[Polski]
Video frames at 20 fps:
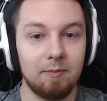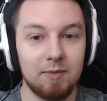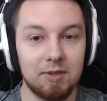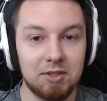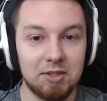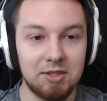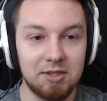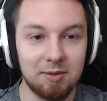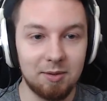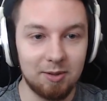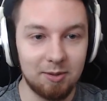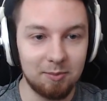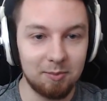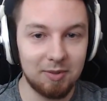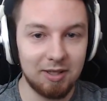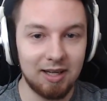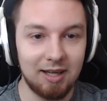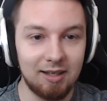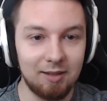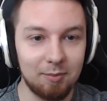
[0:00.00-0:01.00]
Myślisz, że będą
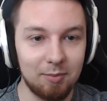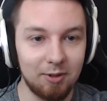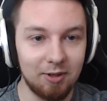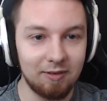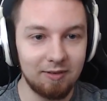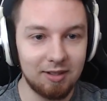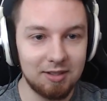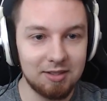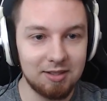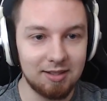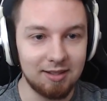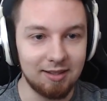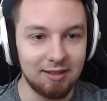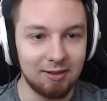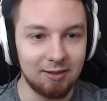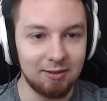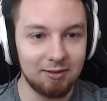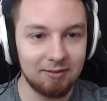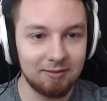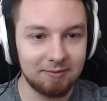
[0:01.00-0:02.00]
biegali polować? Ty,
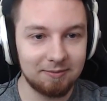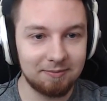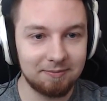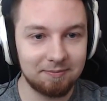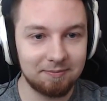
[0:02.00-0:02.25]
no.